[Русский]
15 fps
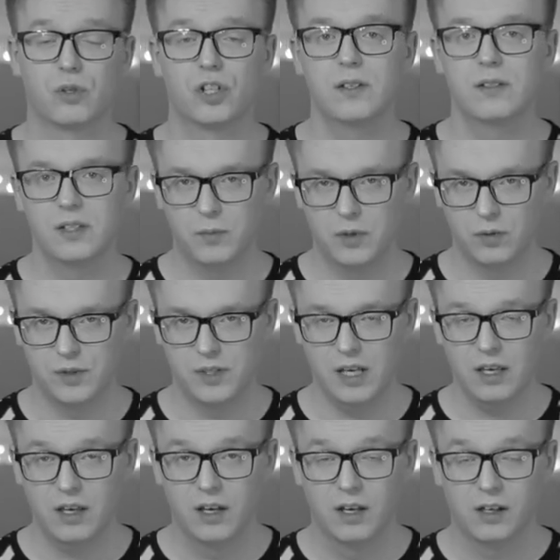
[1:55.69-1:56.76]
с жизнями
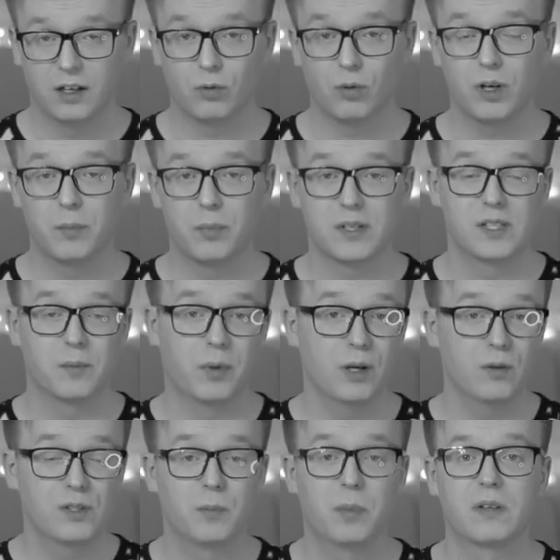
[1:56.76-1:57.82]
людей, которые
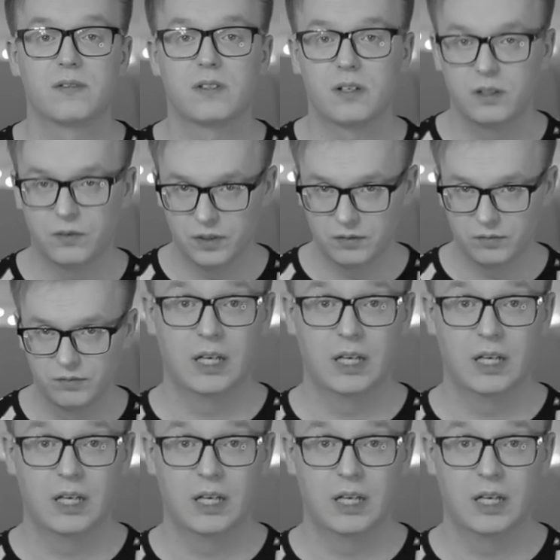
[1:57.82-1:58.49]
просыпаются под взрывы.